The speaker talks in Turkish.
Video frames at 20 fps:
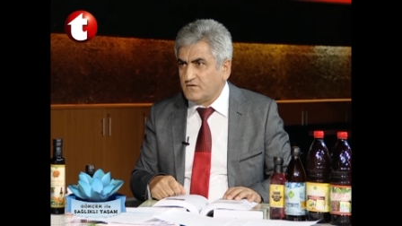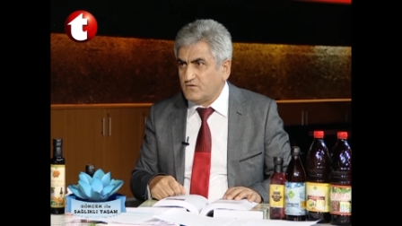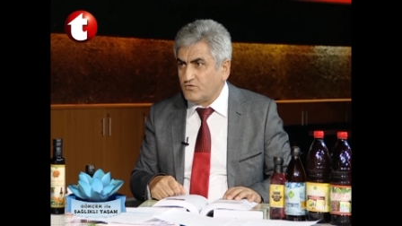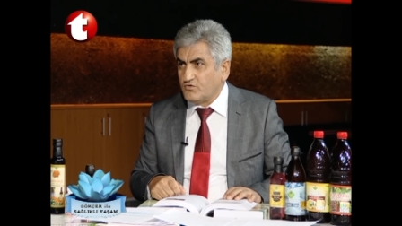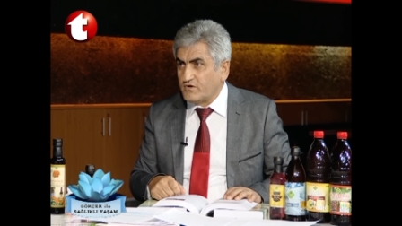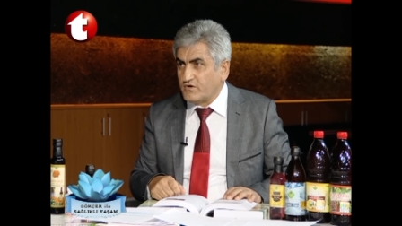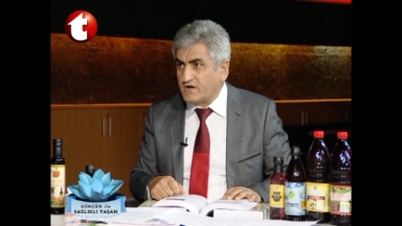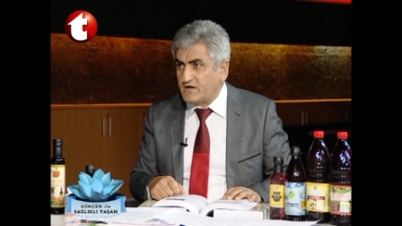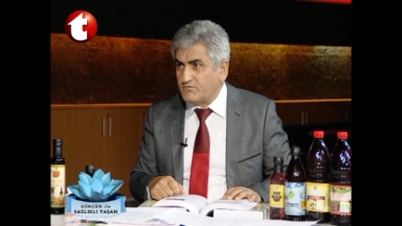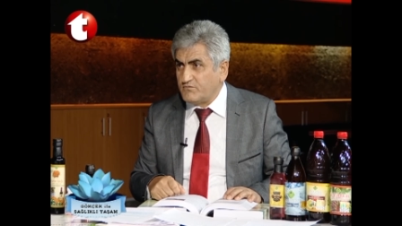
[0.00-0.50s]

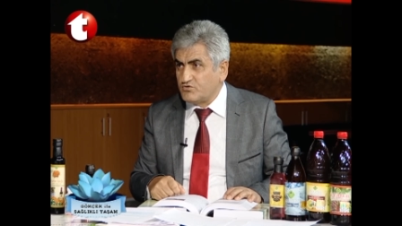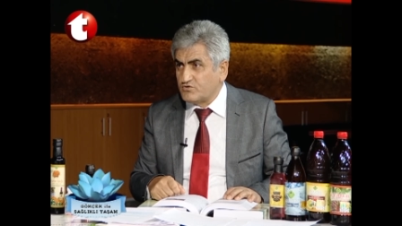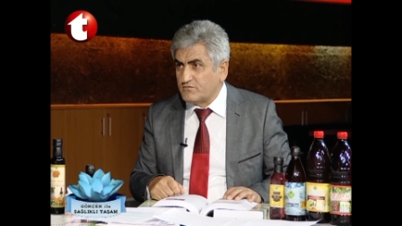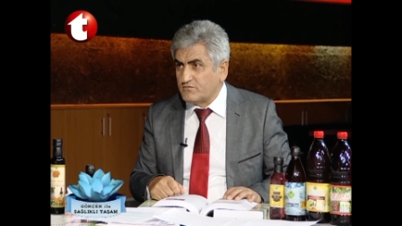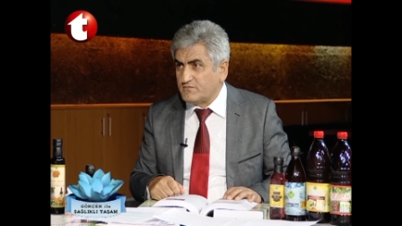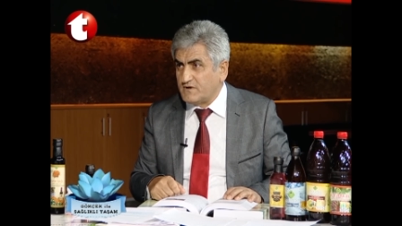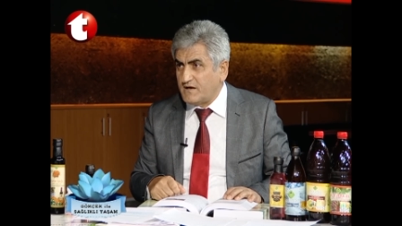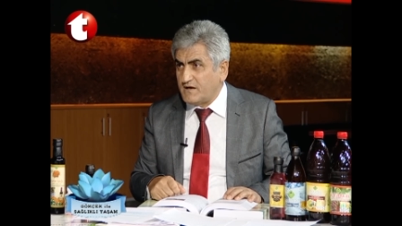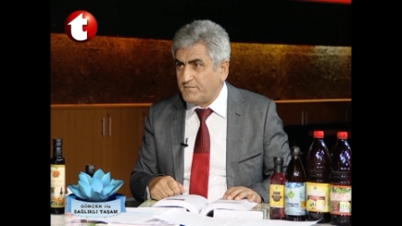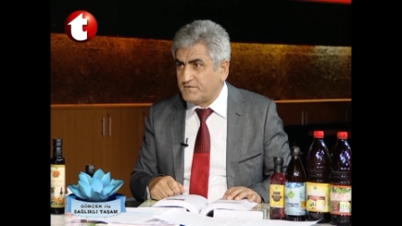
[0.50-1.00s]
Öğrenemiyorum.
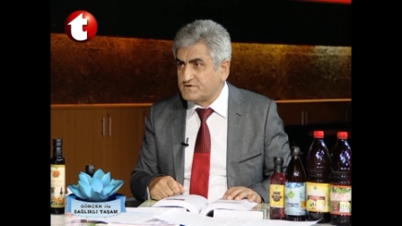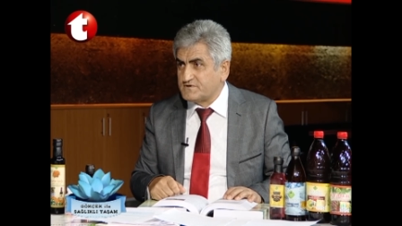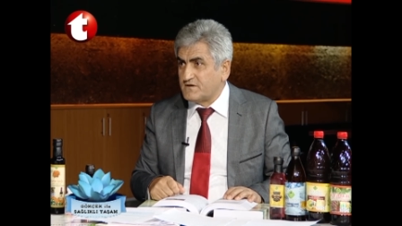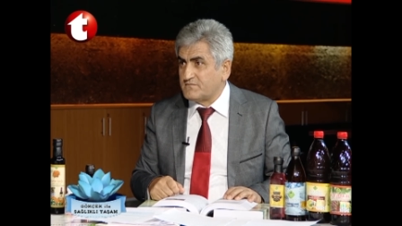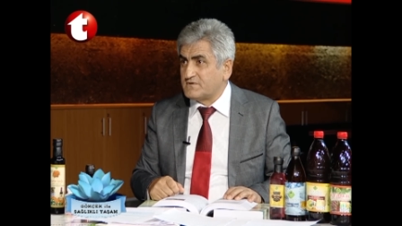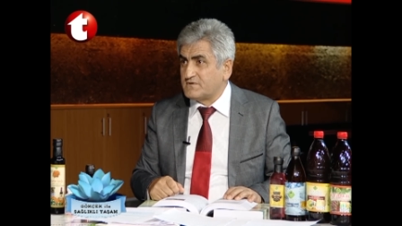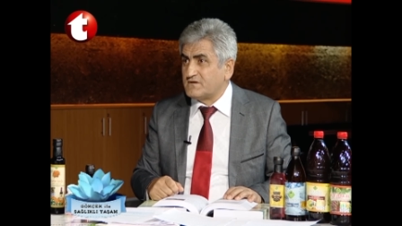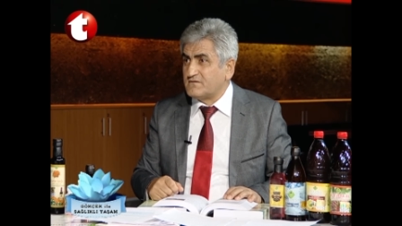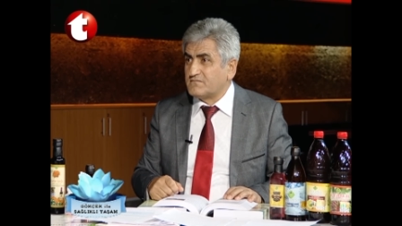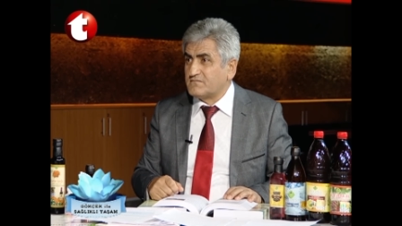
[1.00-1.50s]
Ne yapacağım?
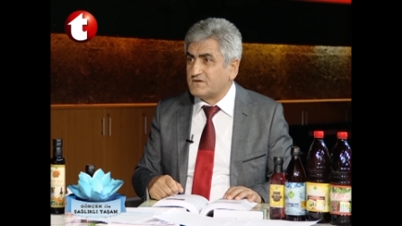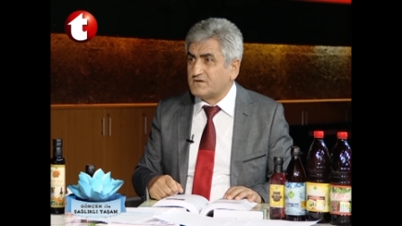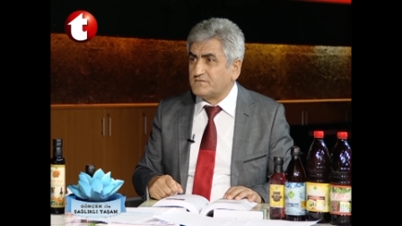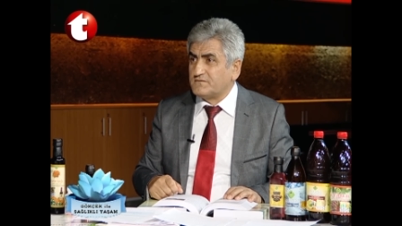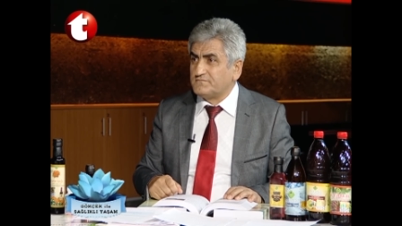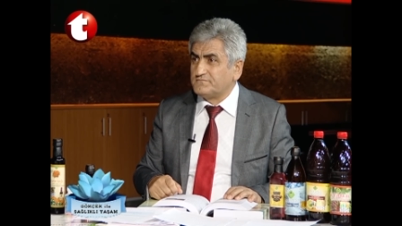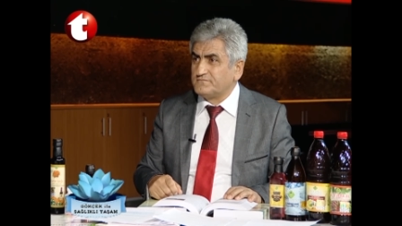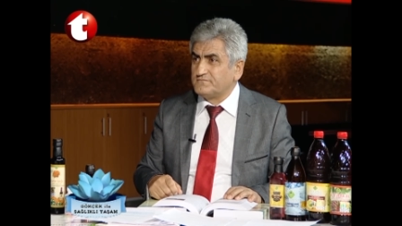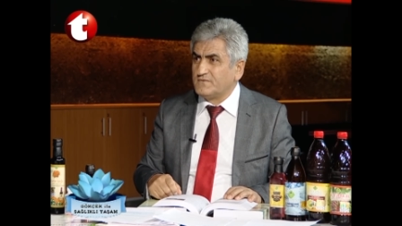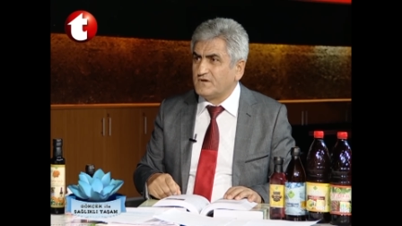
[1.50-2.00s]
Dedim ki
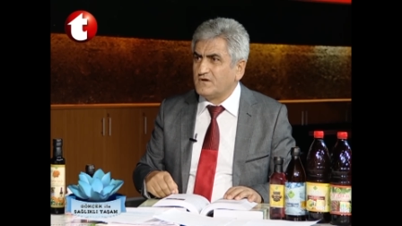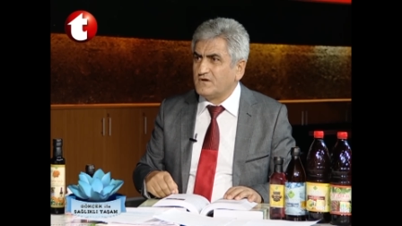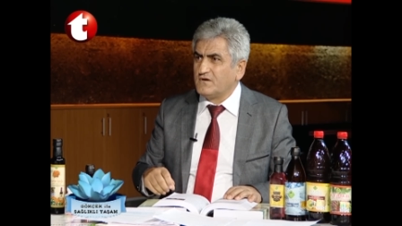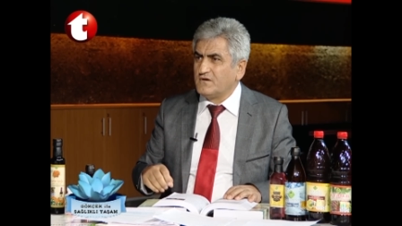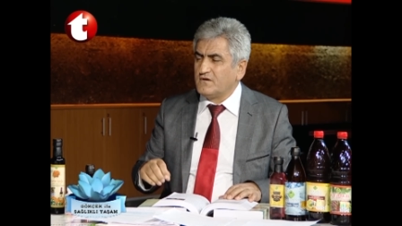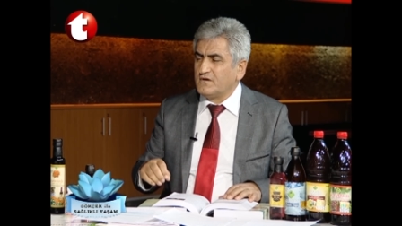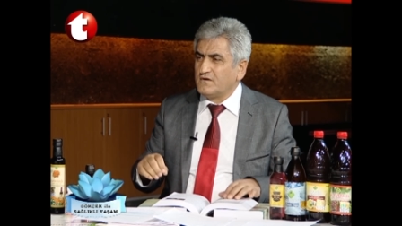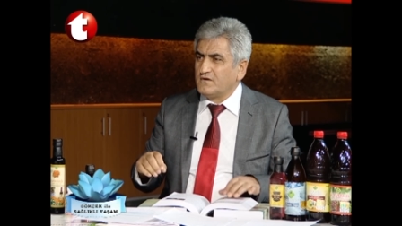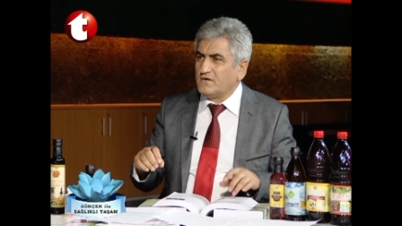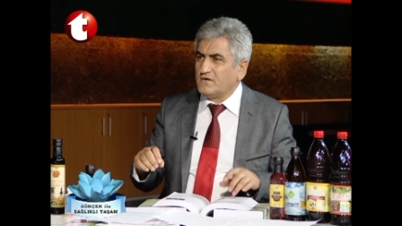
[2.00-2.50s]

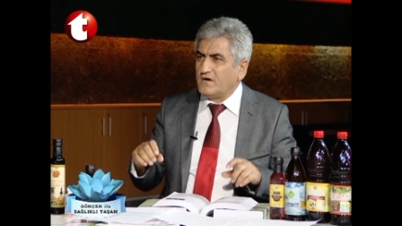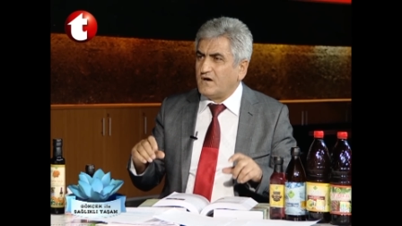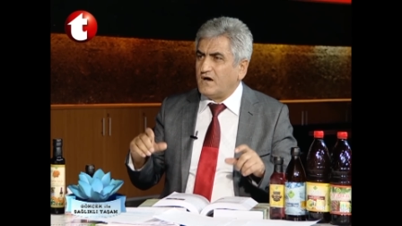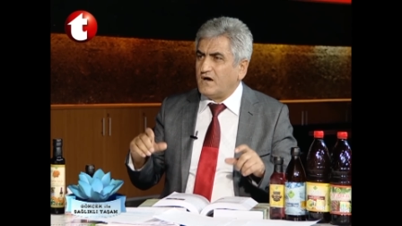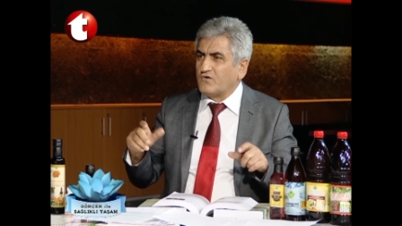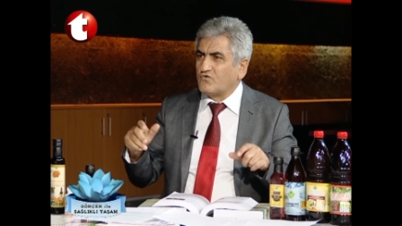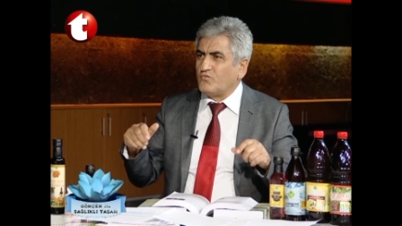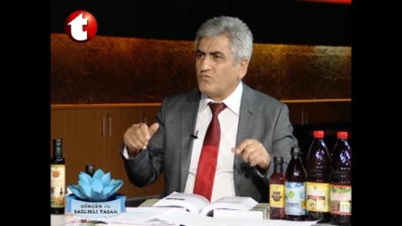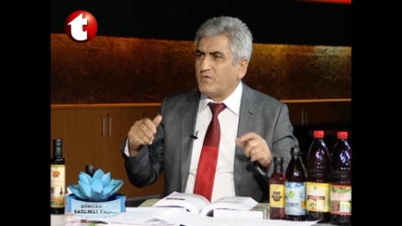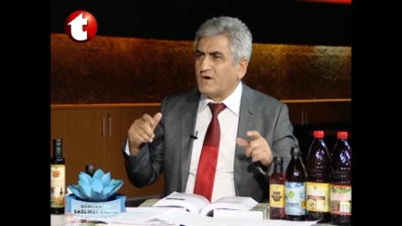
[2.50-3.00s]

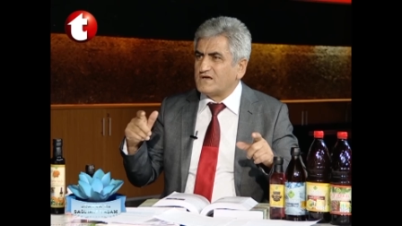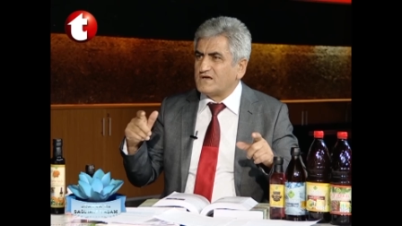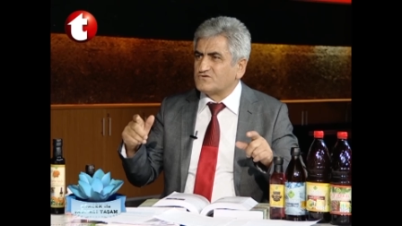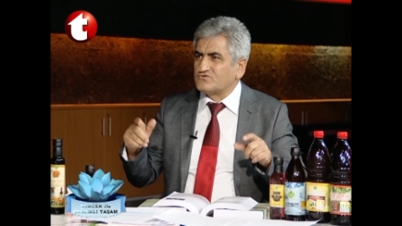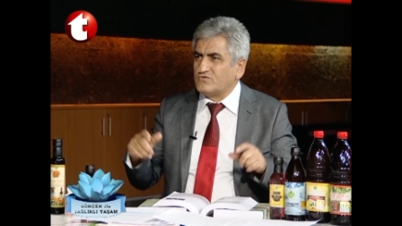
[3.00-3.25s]
Ayko Plus